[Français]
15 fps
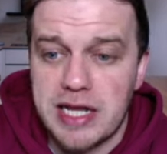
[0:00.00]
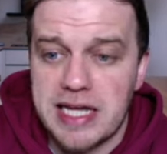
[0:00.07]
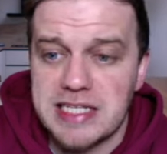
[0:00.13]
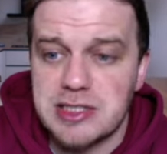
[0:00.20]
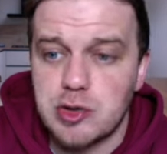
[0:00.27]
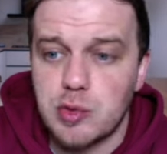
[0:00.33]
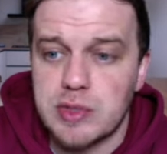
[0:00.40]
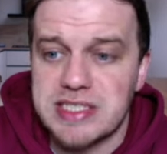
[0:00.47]
Il
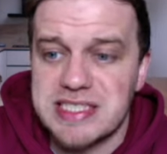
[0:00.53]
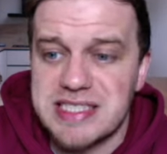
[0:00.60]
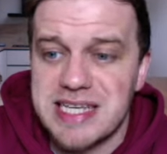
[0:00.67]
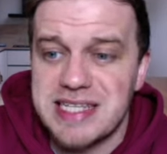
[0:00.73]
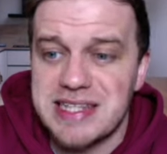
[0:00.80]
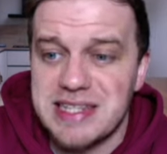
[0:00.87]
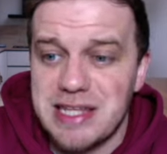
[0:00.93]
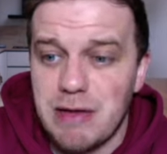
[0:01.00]
reste sur
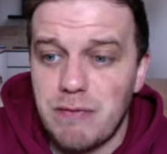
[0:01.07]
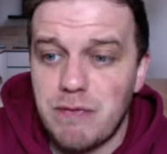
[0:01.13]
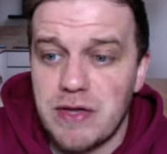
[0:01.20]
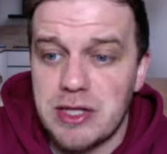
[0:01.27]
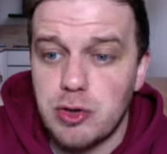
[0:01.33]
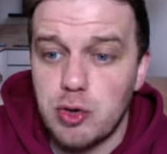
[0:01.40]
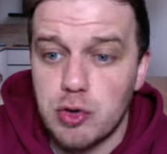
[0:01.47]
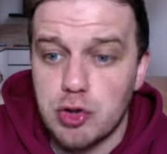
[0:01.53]
7
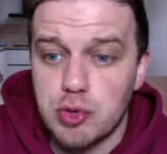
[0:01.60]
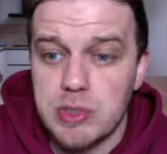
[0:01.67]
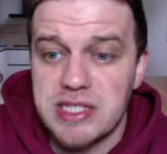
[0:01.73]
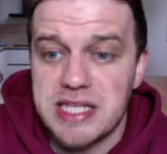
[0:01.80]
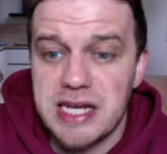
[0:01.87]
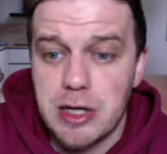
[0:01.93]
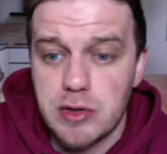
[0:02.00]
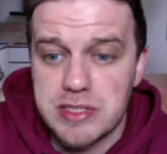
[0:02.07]
défaites de
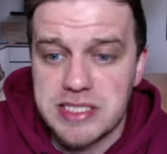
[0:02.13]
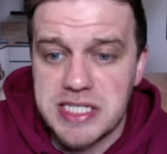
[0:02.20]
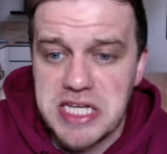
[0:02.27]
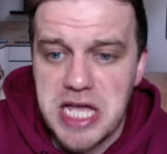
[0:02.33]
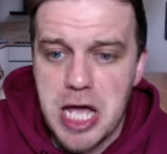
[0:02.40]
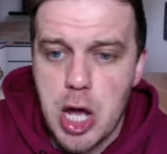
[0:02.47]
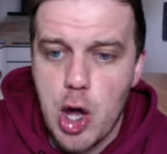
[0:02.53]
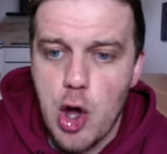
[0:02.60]
suite et là
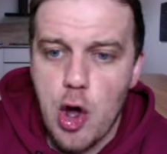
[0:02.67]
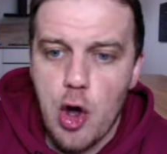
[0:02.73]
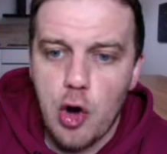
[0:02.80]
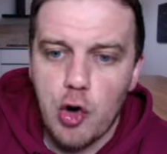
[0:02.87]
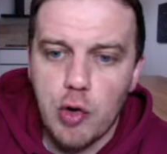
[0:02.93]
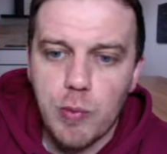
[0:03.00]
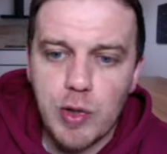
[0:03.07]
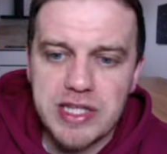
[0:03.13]
aussi,
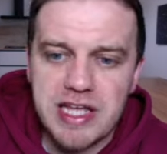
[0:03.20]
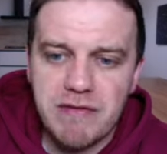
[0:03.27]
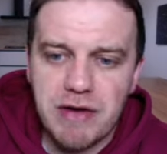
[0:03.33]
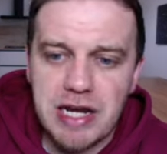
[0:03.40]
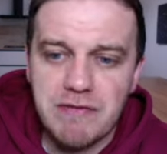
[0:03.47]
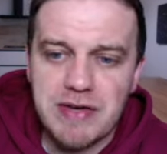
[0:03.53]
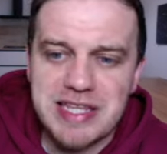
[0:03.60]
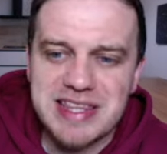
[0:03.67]
le mois
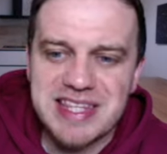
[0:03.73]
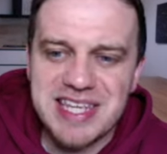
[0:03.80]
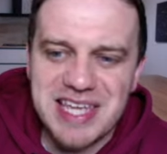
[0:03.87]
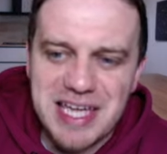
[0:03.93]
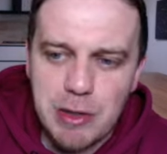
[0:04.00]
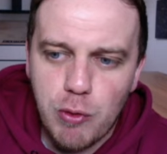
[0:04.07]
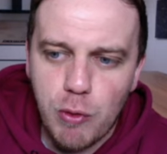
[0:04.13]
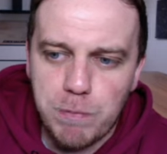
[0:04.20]
d'avril va être
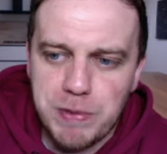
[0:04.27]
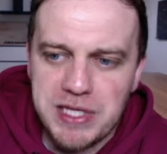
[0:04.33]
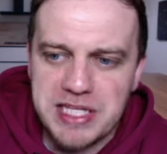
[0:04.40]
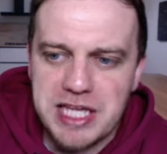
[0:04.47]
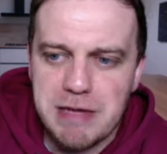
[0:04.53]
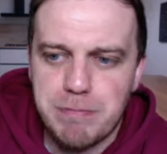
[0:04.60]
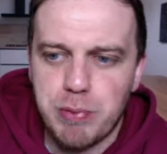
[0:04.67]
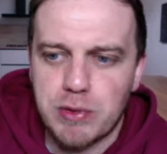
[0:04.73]
très
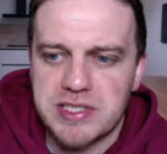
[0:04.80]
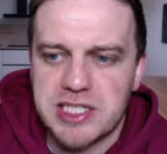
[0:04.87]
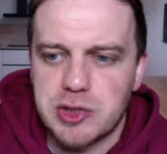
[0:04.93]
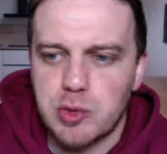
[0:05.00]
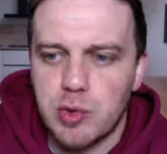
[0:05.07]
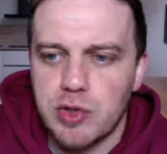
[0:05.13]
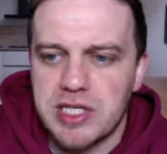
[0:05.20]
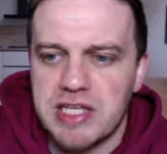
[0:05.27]
compliqué pour
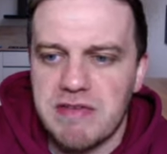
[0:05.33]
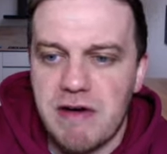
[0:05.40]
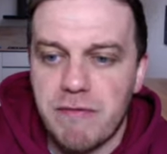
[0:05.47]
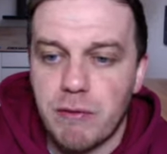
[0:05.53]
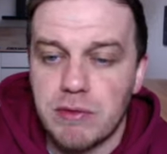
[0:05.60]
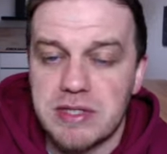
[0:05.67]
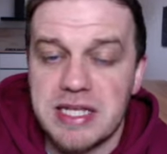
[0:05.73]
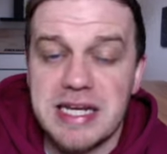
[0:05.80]
Sassuolo qui va
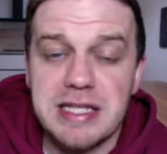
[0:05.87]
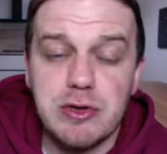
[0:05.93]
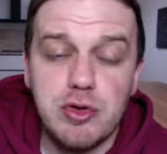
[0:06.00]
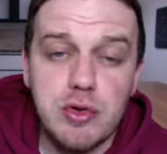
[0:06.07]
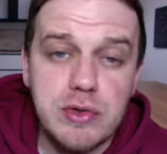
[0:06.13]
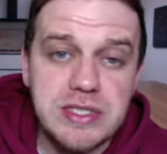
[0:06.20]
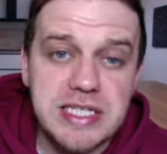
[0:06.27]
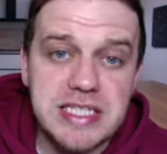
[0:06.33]
affronter les
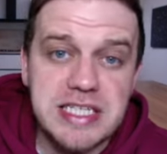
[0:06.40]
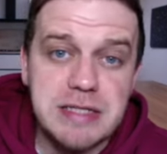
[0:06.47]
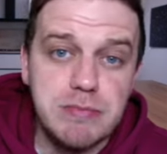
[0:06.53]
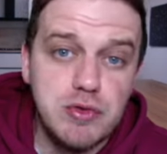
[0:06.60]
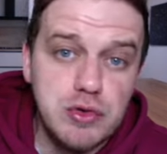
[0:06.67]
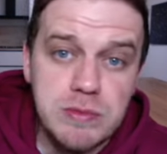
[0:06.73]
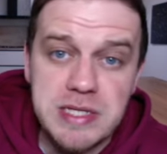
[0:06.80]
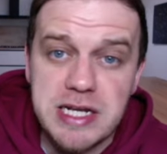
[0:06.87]
deux
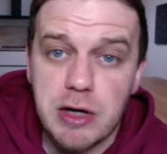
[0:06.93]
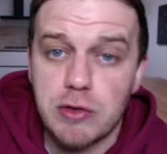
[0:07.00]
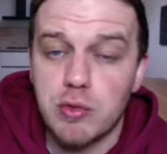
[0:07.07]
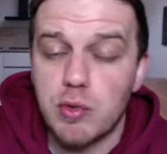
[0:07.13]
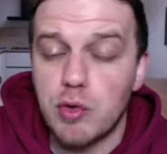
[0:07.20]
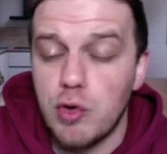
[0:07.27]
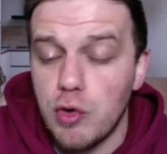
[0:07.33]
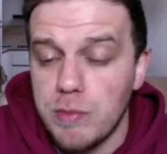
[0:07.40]
équipes du Milan,
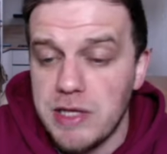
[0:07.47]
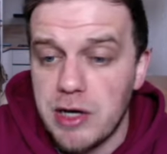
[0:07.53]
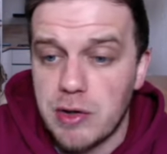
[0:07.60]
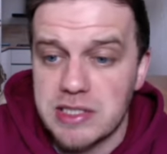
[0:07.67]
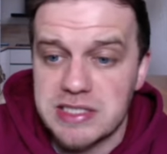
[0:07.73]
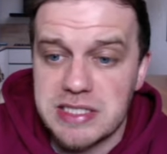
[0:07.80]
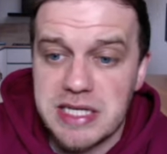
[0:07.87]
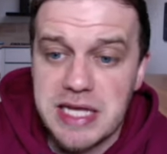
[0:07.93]
donc le
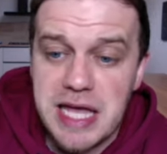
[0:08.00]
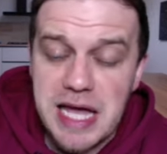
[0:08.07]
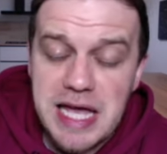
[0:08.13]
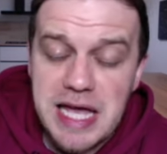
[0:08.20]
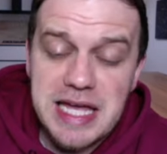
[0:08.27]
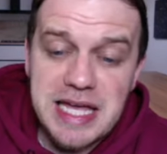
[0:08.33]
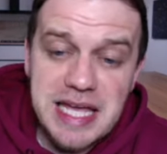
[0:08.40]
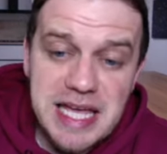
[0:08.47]
Milan AC
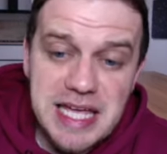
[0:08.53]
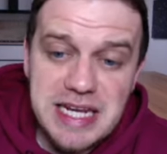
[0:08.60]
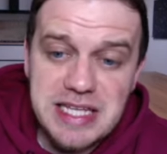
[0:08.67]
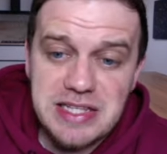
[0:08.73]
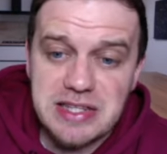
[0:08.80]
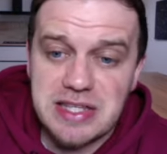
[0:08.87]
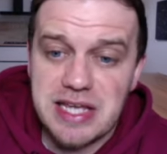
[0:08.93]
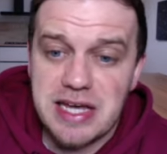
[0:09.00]
et
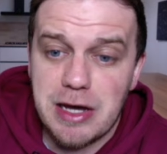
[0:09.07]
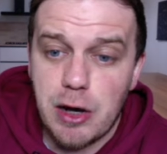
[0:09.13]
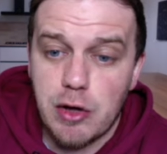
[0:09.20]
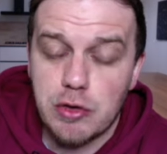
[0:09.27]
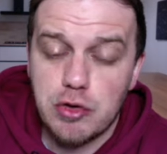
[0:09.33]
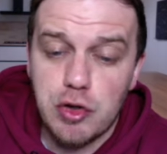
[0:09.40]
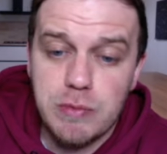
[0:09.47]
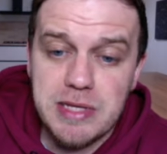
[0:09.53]
l'Inter
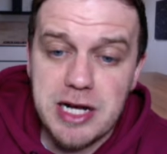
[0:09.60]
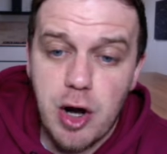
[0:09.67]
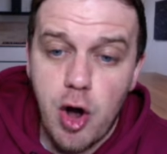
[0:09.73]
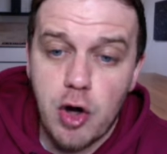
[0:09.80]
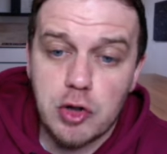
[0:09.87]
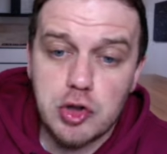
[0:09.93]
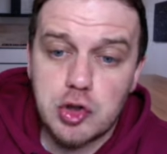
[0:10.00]
de Milan.